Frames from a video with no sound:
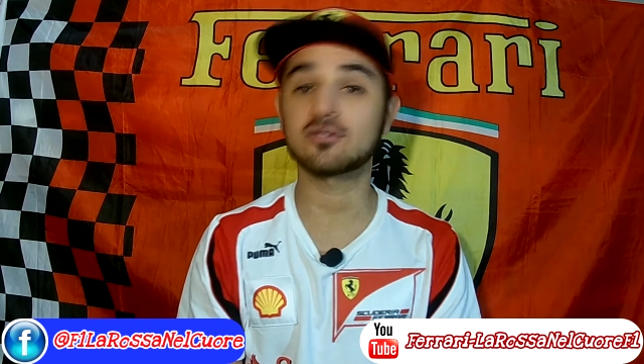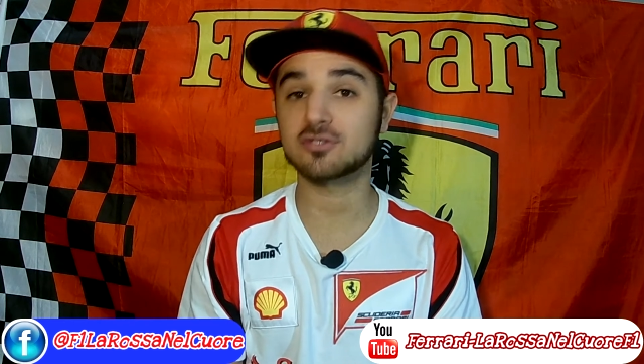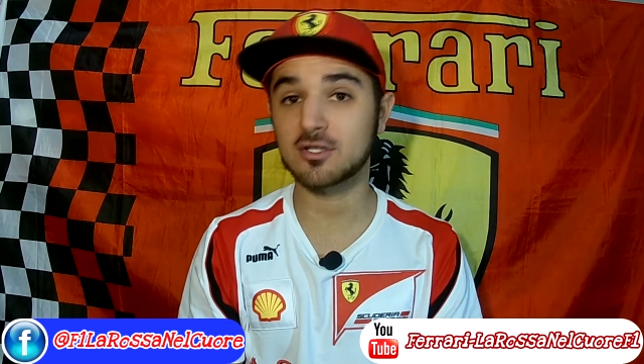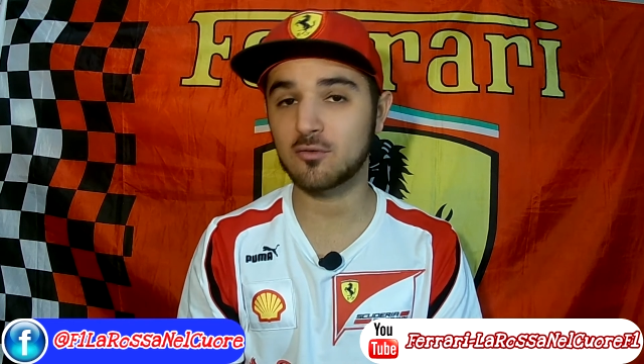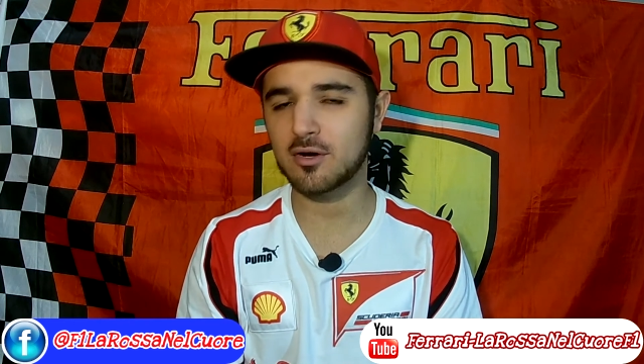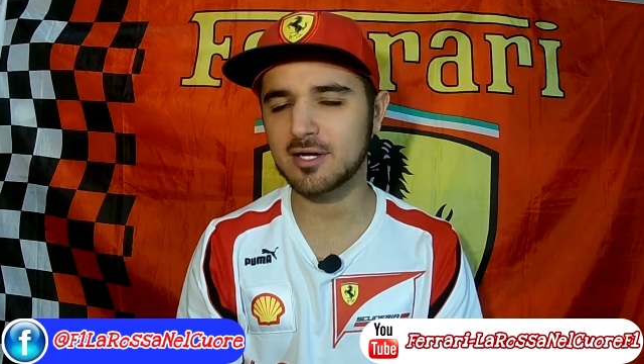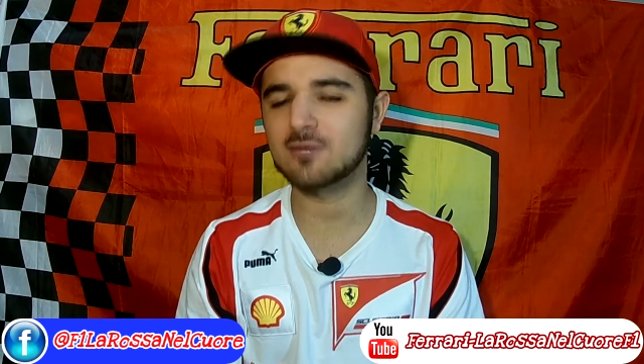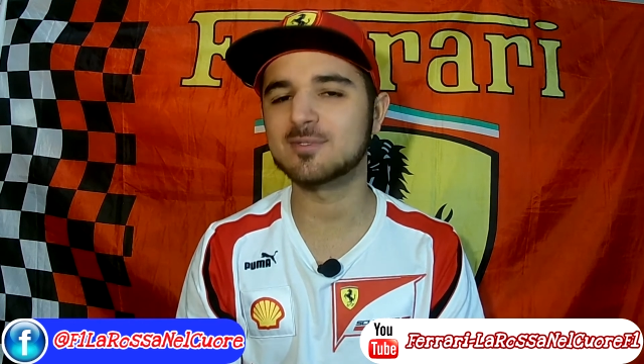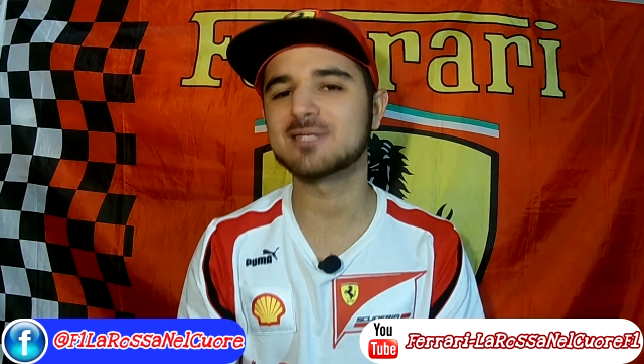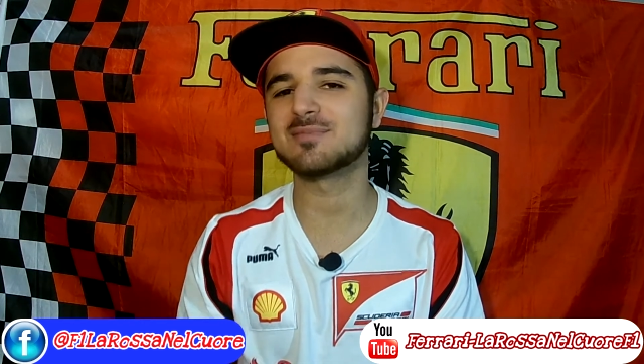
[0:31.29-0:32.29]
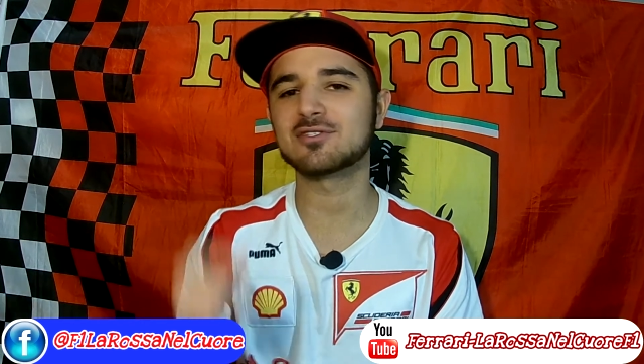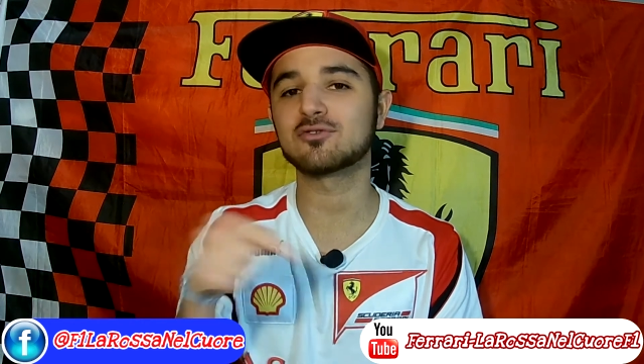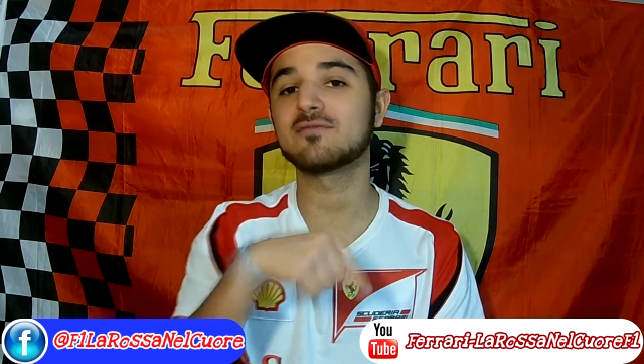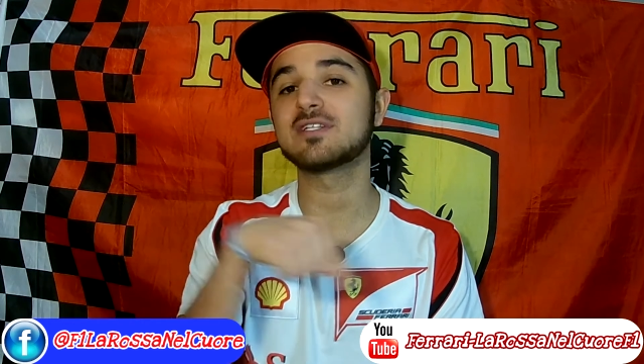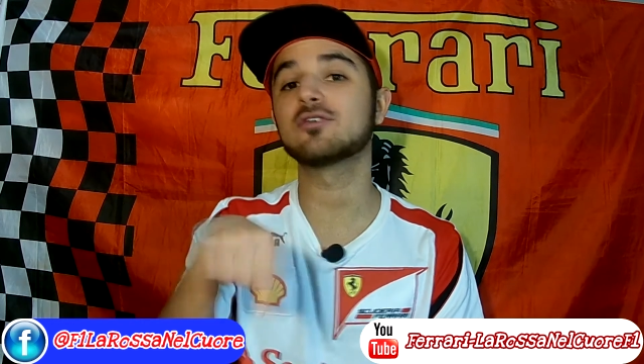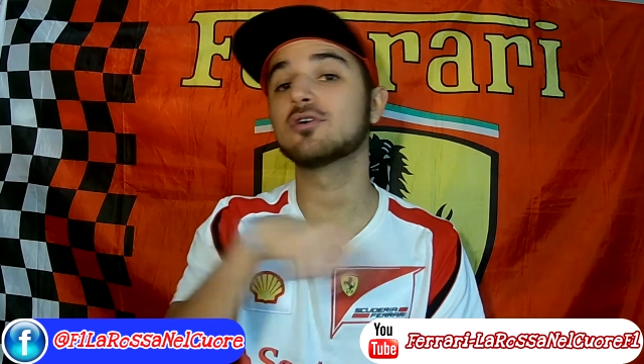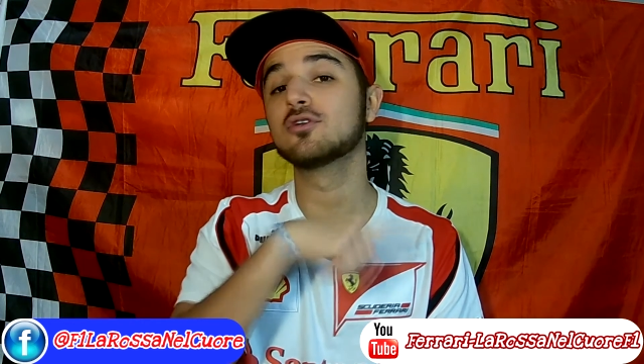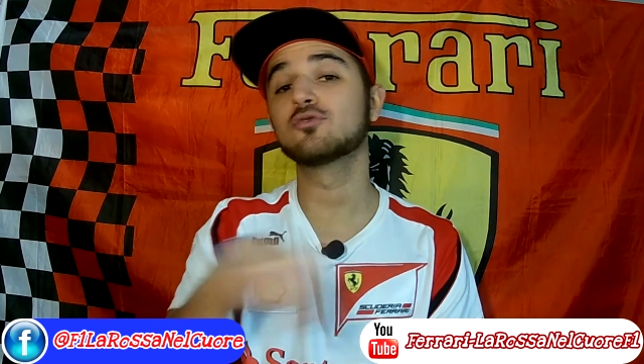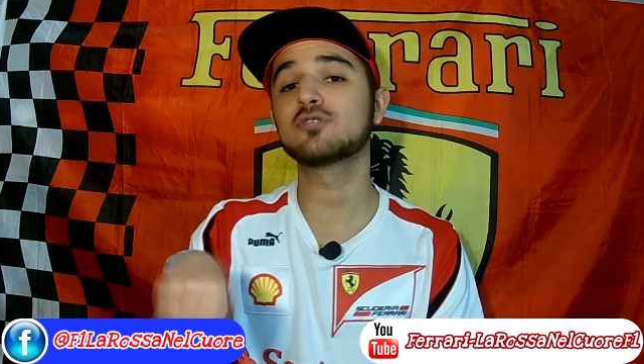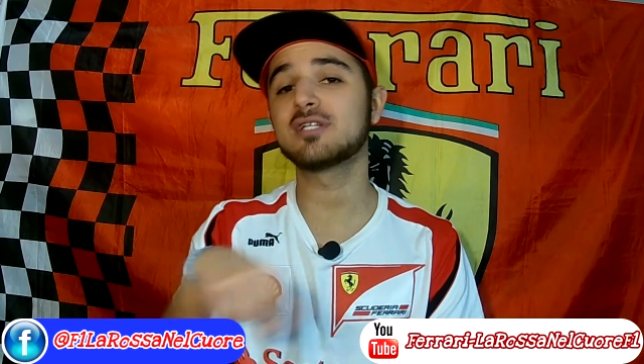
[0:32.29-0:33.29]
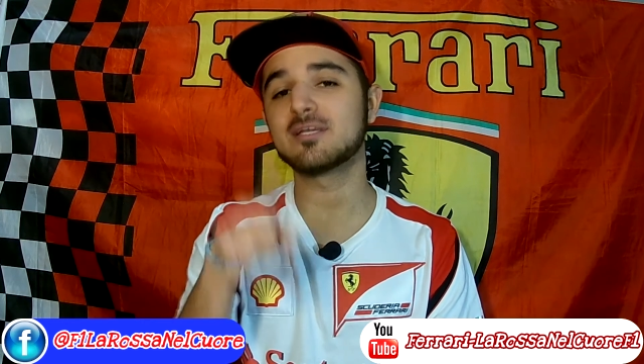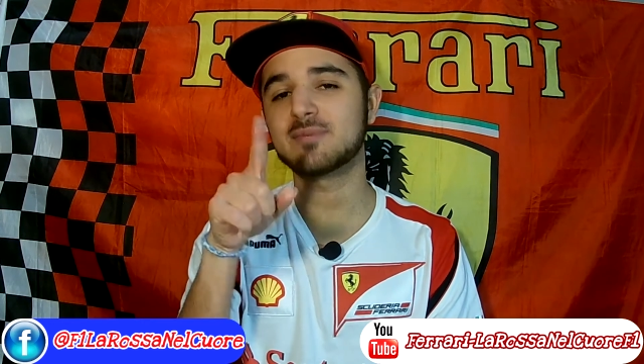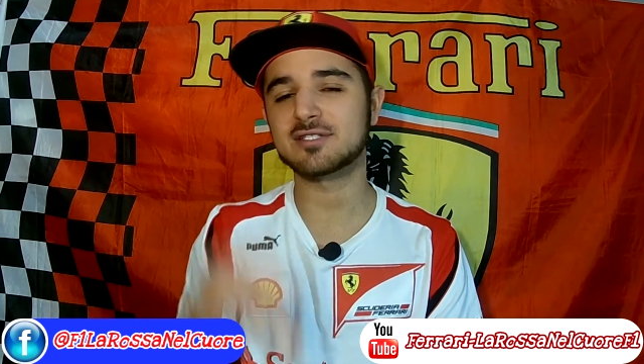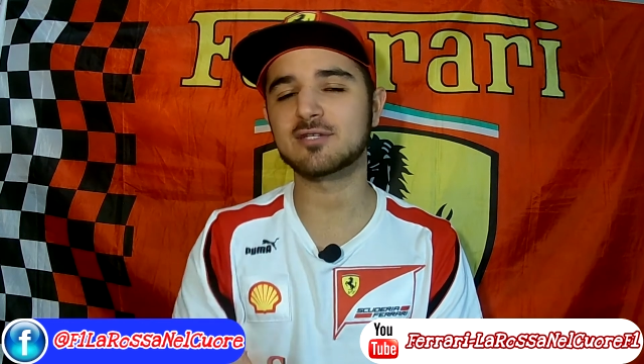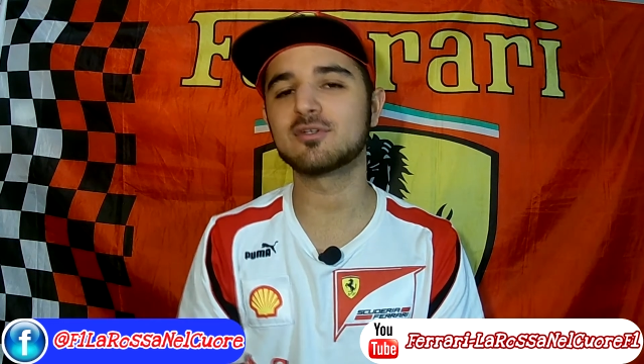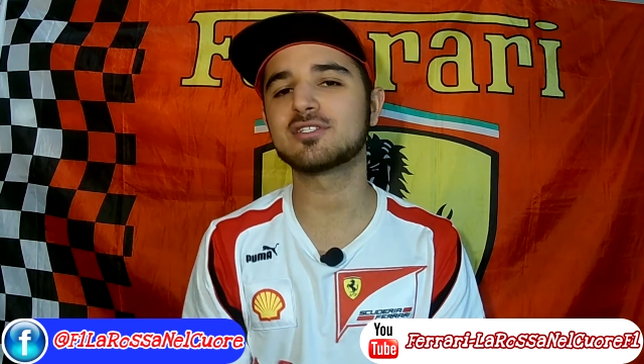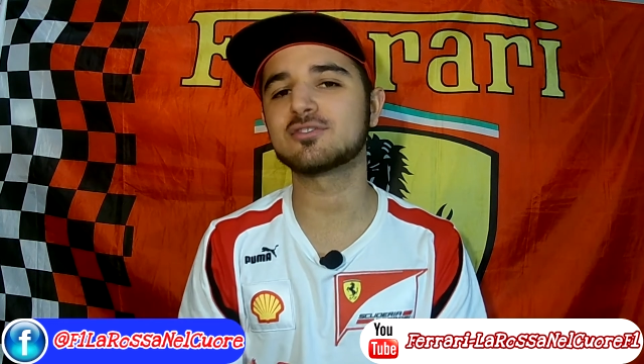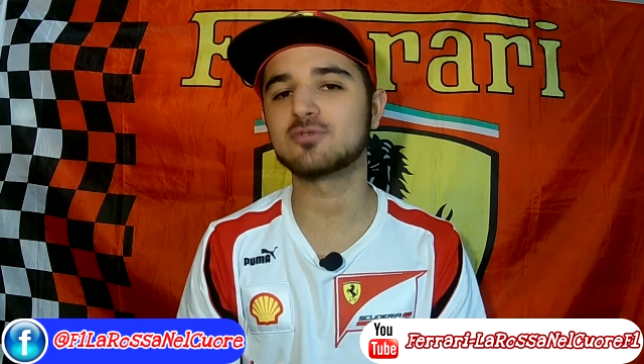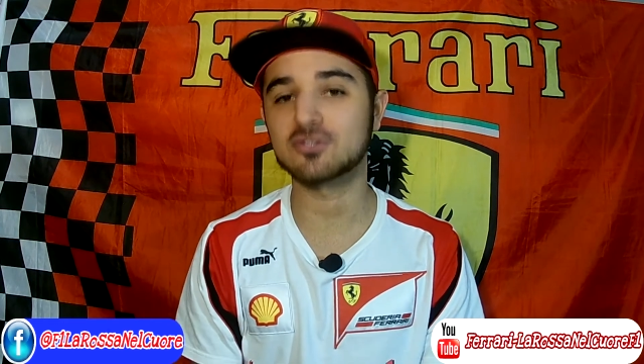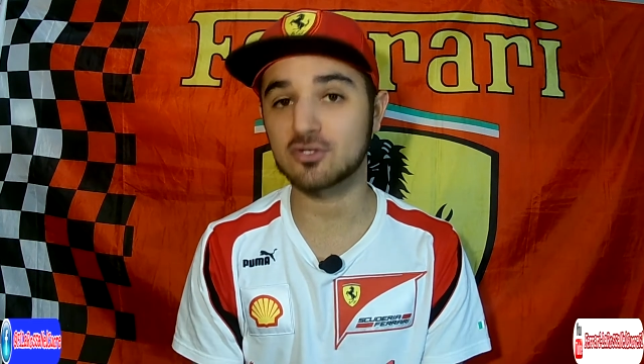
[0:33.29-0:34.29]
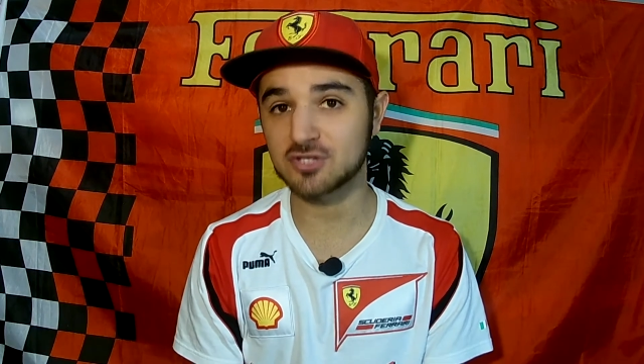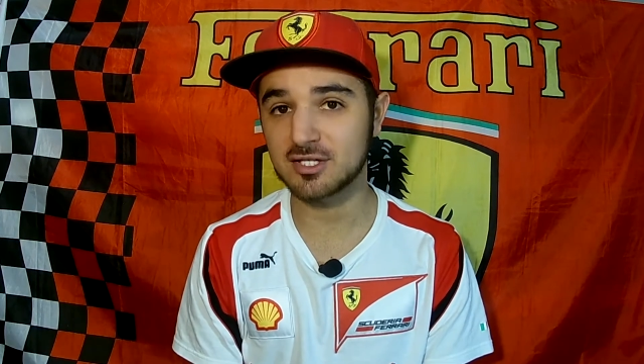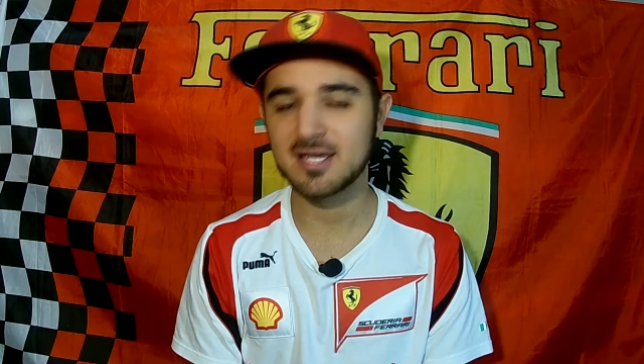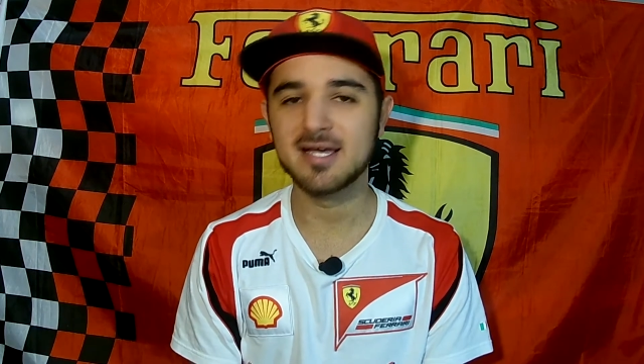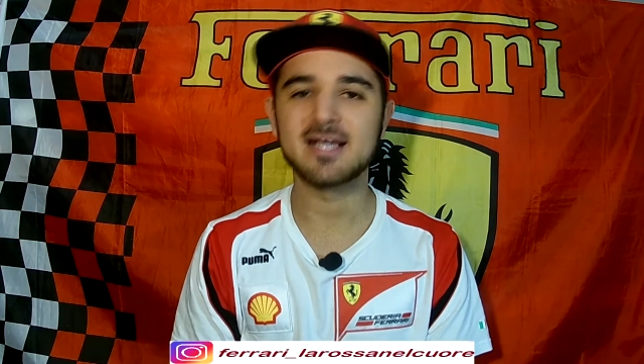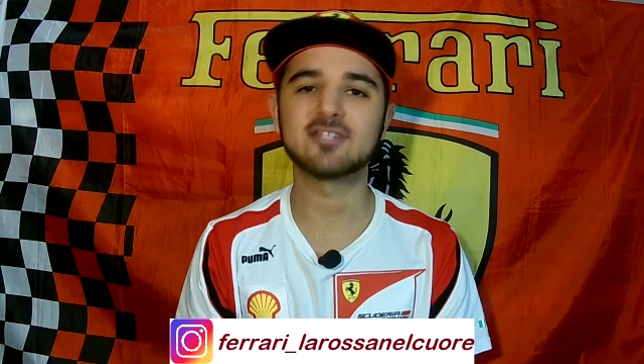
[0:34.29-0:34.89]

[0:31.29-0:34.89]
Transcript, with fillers: la Rossa nel Cuore, come sempre sotto il video tutti i link per seguirci sui social